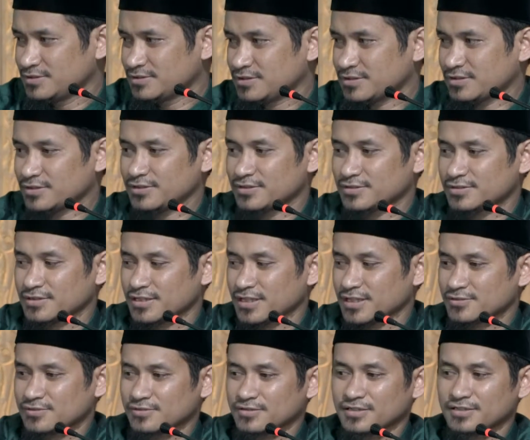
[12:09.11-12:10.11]
Terus
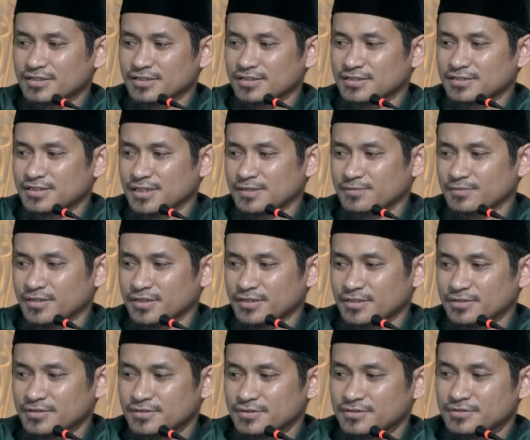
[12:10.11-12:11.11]
langsung datangi
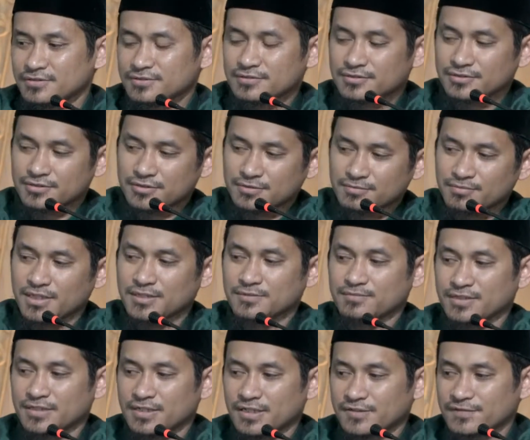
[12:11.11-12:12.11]
siapa? Utsman
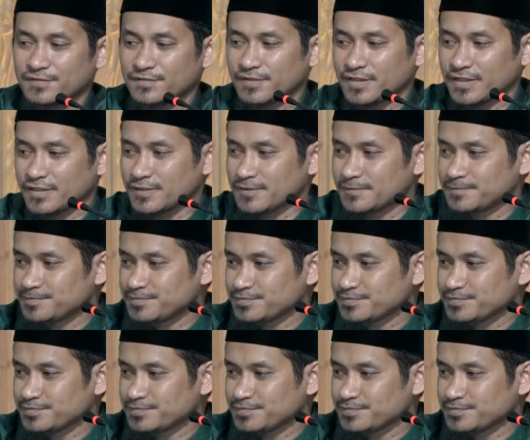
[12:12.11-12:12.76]
bin Affan.